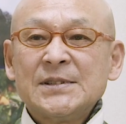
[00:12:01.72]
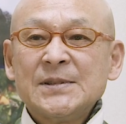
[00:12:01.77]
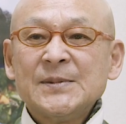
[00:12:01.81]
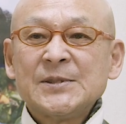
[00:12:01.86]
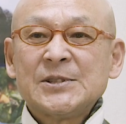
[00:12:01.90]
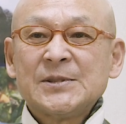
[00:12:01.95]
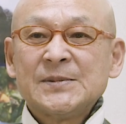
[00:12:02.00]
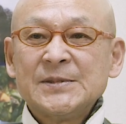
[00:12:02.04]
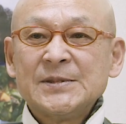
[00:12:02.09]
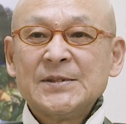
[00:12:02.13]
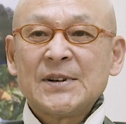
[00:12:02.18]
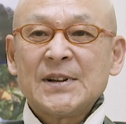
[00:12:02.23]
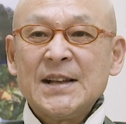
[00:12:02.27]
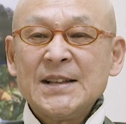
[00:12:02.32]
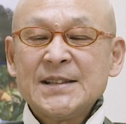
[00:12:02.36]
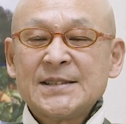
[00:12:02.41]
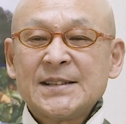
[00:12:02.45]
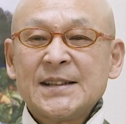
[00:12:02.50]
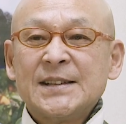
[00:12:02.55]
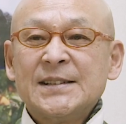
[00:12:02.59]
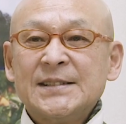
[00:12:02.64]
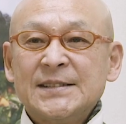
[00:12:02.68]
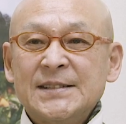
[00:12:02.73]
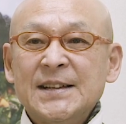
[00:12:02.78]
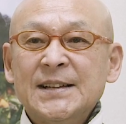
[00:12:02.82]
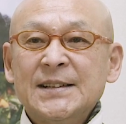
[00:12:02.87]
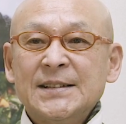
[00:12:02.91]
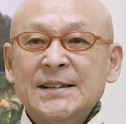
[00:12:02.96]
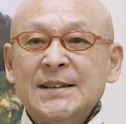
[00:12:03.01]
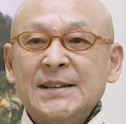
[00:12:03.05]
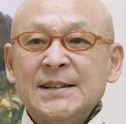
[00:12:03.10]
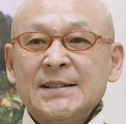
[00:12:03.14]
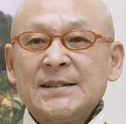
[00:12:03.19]
つも自分の感性にね
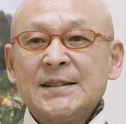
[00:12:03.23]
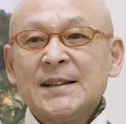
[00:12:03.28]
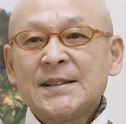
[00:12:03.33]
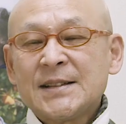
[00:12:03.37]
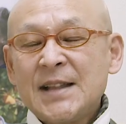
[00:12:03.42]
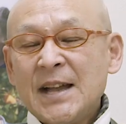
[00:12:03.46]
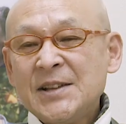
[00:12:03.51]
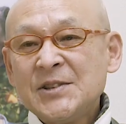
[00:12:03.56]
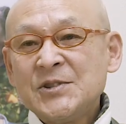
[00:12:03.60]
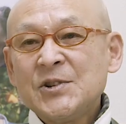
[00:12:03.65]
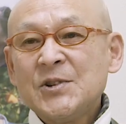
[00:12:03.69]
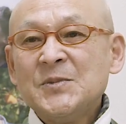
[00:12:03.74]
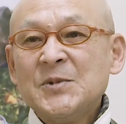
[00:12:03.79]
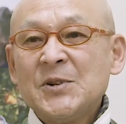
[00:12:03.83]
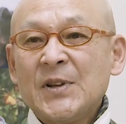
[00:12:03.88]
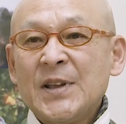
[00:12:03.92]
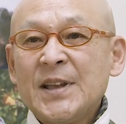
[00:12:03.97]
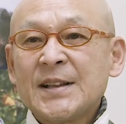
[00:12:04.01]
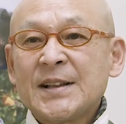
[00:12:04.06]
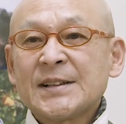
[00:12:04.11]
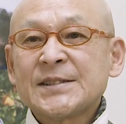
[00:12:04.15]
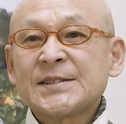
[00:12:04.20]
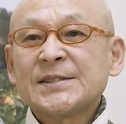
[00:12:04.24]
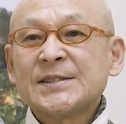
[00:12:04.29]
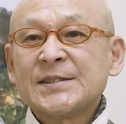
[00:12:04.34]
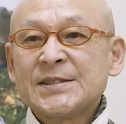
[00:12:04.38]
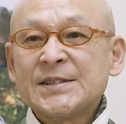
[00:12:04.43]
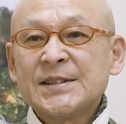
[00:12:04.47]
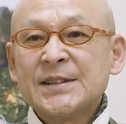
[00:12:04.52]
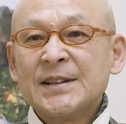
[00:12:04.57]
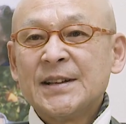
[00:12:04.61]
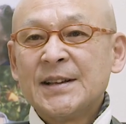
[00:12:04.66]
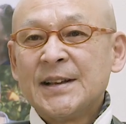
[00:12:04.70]
体調も変化する
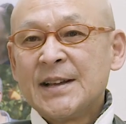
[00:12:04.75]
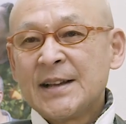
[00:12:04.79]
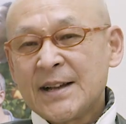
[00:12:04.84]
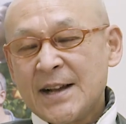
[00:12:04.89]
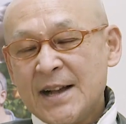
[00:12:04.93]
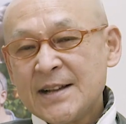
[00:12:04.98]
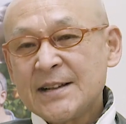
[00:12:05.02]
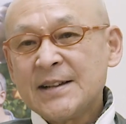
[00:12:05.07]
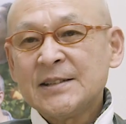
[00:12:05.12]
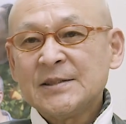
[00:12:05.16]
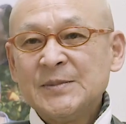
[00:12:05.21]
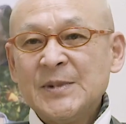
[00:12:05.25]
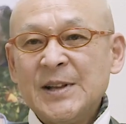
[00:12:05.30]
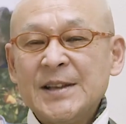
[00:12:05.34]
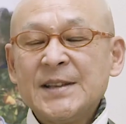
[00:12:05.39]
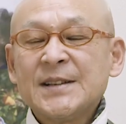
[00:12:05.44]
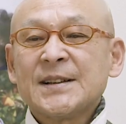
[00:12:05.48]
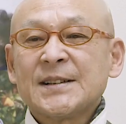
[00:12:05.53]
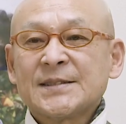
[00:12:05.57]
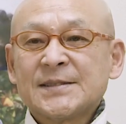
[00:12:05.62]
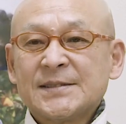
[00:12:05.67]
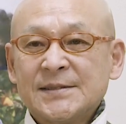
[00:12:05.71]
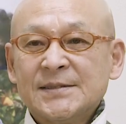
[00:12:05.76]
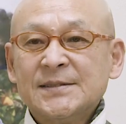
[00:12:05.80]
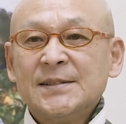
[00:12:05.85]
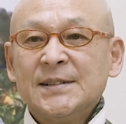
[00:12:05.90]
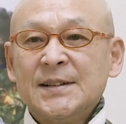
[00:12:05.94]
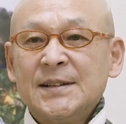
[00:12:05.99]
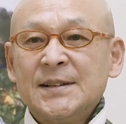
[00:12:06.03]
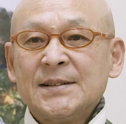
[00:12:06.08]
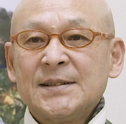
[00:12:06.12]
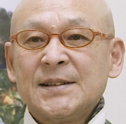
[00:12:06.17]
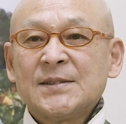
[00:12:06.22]
し、うん、感覚も変化する、
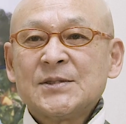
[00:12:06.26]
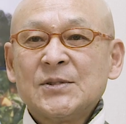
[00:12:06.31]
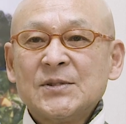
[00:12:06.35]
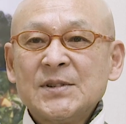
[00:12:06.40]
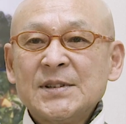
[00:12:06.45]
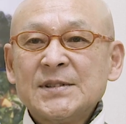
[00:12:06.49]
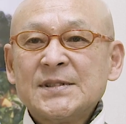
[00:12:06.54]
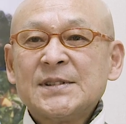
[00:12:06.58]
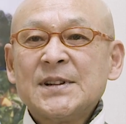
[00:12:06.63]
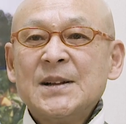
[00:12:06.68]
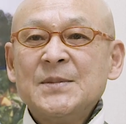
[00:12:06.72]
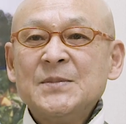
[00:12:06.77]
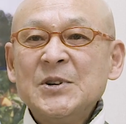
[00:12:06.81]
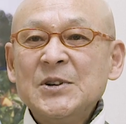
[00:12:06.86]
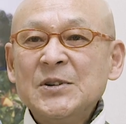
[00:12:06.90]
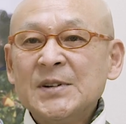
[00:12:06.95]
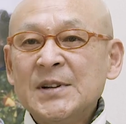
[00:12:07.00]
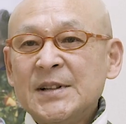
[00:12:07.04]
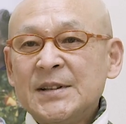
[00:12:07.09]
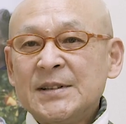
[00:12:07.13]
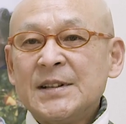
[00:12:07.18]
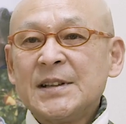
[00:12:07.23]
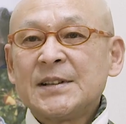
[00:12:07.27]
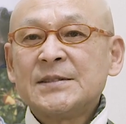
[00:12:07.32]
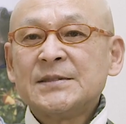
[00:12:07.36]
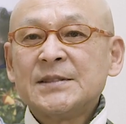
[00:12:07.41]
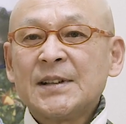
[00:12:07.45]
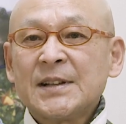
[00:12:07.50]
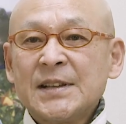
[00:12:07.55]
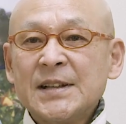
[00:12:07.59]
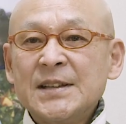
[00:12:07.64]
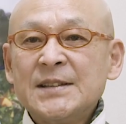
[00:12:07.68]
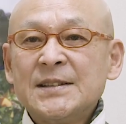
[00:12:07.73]
うん、それすらもできる
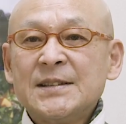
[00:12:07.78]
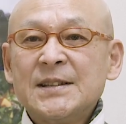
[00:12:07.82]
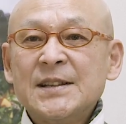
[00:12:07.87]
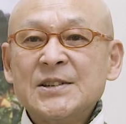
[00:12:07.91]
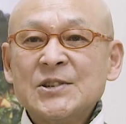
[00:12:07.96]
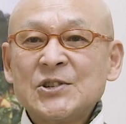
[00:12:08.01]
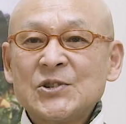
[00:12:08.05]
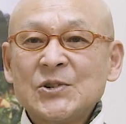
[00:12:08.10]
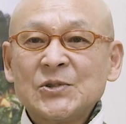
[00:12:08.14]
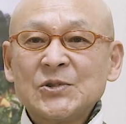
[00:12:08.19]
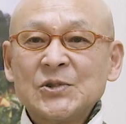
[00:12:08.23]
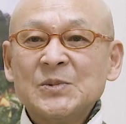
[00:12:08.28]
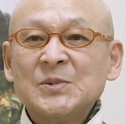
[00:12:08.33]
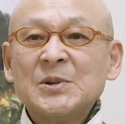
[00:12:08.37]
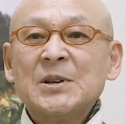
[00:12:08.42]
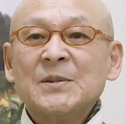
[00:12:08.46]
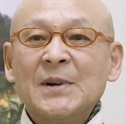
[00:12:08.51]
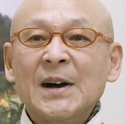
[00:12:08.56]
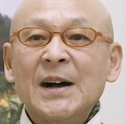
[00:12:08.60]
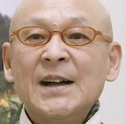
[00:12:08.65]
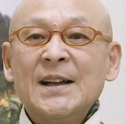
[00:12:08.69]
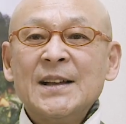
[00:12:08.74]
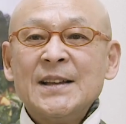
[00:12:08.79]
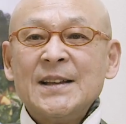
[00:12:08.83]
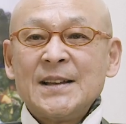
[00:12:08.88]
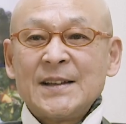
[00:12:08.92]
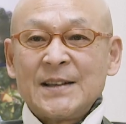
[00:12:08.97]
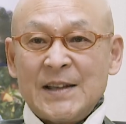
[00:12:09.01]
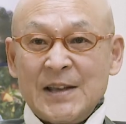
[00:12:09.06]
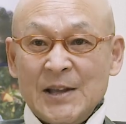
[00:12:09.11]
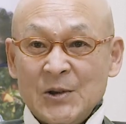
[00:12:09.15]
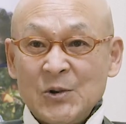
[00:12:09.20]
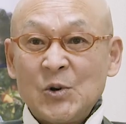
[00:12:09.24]
だけ一定にしようと思えば
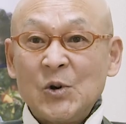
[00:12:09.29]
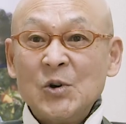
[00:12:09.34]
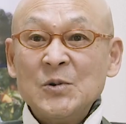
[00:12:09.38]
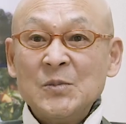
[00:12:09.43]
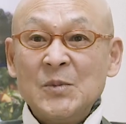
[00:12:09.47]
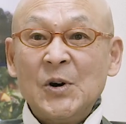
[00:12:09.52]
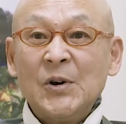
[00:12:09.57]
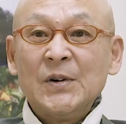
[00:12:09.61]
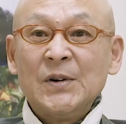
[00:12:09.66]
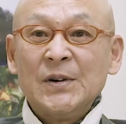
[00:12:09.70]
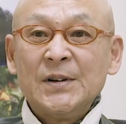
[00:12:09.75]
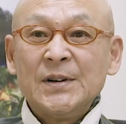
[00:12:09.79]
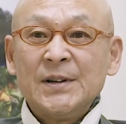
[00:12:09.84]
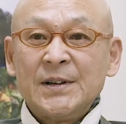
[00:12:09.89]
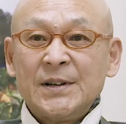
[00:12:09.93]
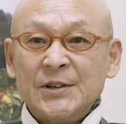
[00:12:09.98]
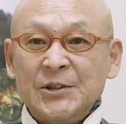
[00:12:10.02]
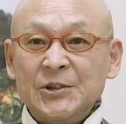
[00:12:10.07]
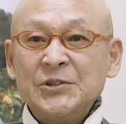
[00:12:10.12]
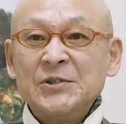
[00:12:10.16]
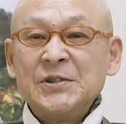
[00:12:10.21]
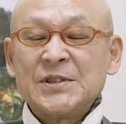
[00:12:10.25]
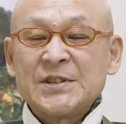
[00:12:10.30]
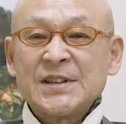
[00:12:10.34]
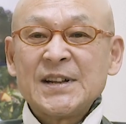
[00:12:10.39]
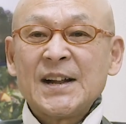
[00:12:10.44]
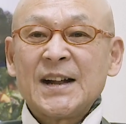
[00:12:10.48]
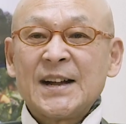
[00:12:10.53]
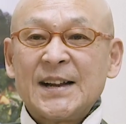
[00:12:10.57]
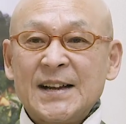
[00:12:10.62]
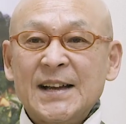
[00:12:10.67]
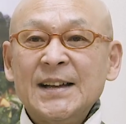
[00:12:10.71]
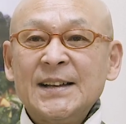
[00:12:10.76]
健康も留意し
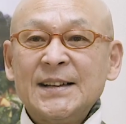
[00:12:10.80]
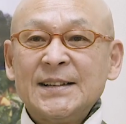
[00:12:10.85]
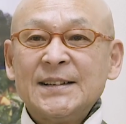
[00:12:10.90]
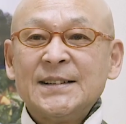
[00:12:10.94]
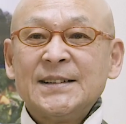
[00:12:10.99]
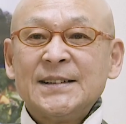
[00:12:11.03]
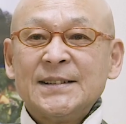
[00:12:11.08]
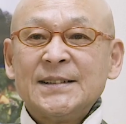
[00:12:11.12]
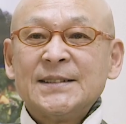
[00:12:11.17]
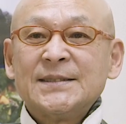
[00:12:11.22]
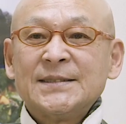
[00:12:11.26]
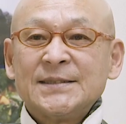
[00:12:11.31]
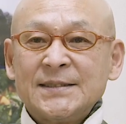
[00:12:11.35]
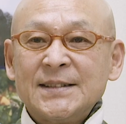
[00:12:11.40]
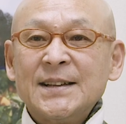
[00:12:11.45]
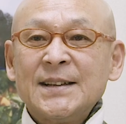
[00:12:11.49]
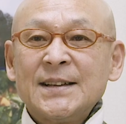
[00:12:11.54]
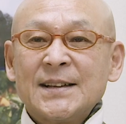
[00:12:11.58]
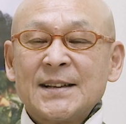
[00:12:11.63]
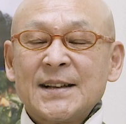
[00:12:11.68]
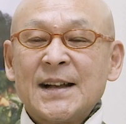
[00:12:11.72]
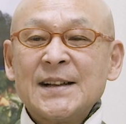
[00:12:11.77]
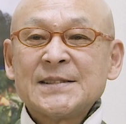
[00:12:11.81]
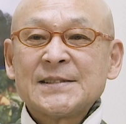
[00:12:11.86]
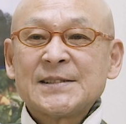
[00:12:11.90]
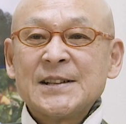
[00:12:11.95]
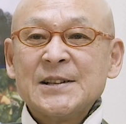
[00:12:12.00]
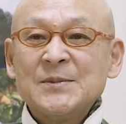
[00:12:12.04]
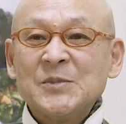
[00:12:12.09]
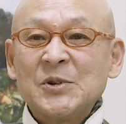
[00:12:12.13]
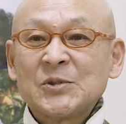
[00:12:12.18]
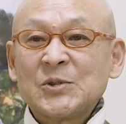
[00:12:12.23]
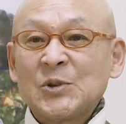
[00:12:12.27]
ながら、うん、ね、感
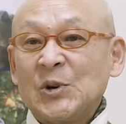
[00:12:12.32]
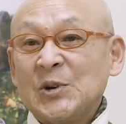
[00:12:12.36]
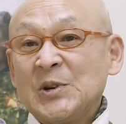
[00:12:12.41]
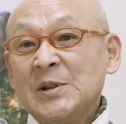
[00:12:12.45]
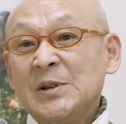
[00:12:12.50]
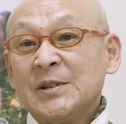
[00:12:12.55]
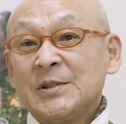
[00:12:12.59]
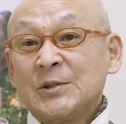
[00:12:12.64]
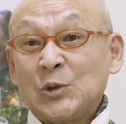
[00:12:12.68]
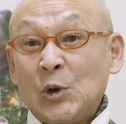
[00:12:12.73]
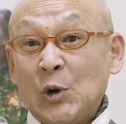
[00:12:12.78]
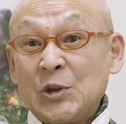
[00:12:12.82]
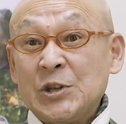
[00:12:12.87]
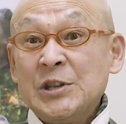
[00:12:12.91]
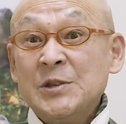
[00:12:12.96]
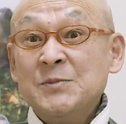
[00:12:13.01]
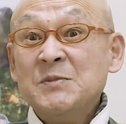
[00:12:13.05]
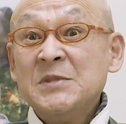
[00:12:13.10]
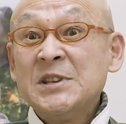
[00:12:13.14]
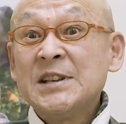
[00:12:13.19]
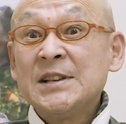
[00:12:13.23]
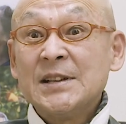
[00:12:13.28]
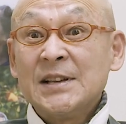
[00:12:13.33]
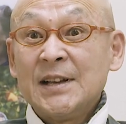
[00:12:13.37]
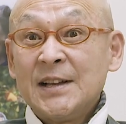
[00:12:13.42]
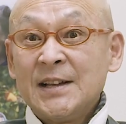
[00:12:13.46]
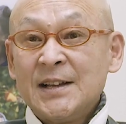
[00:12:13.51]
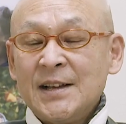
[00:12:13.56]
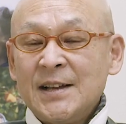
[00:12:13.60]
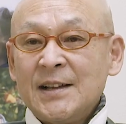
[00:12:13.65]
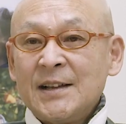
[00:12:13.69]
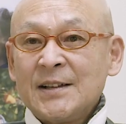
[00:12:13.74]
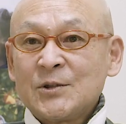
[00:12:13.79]
性も研ぎに
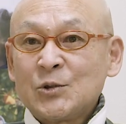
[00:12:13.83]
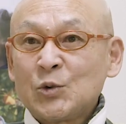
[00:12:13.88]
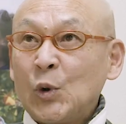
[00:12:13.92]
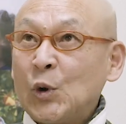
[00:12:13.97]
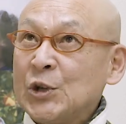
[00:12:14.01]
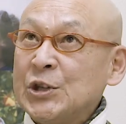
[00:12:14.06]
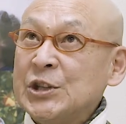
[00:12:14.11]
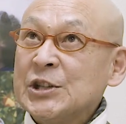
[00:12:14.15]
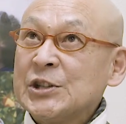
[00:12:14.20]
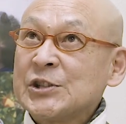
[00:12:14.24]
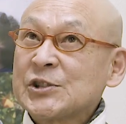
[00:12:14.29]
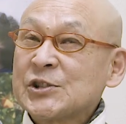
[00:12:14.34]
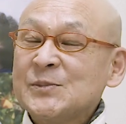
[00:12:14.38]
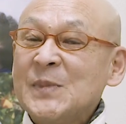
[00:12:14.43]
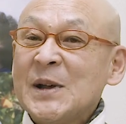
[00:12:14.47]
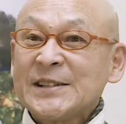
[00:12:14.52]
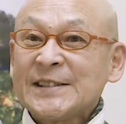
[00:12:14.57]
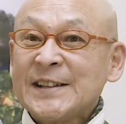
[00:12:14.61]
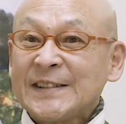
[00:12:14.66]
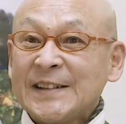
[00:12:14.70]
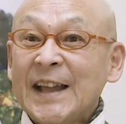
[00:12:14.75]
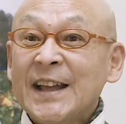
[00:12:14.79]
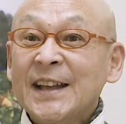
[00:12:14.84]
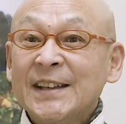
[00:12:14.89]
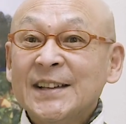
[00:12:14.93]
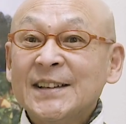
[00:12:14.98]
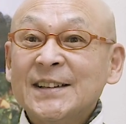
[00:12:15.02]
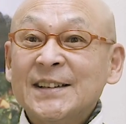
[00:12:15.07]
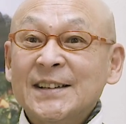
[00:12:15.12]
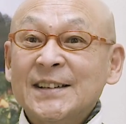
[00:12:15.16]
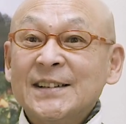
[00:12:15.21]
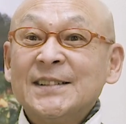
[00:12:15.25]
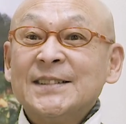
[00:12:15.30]
研ぎ澄ませて、
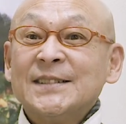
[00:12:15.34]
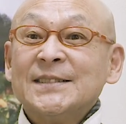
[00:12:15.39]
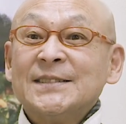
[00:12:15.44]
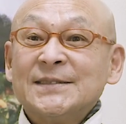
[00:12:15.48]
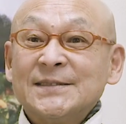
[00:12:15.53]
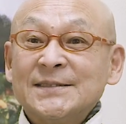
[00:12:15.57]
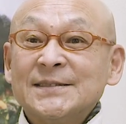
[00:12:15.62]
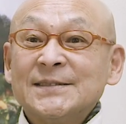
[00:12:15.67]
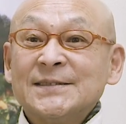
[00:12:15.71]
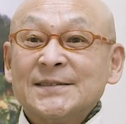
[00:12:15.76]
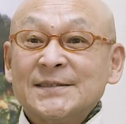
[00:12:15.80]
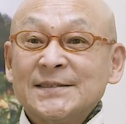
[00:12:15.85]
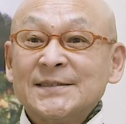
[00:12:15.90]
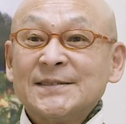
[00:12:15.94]
うん、